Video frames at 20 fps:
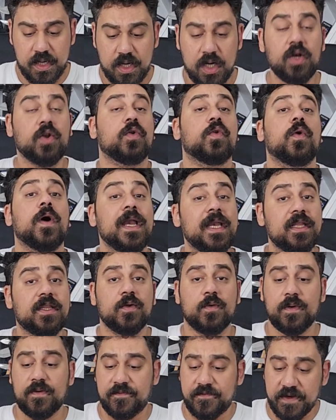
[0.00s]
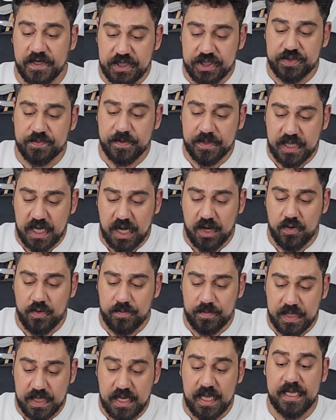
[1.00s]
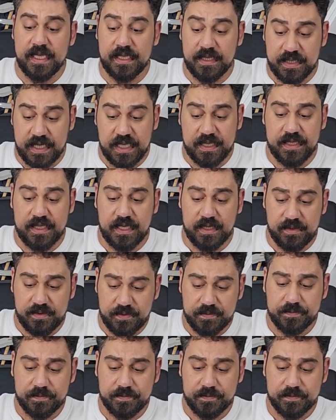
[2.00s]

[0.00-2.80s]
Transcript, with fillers: الكواليتي والفينش بتاعهم جيد جدا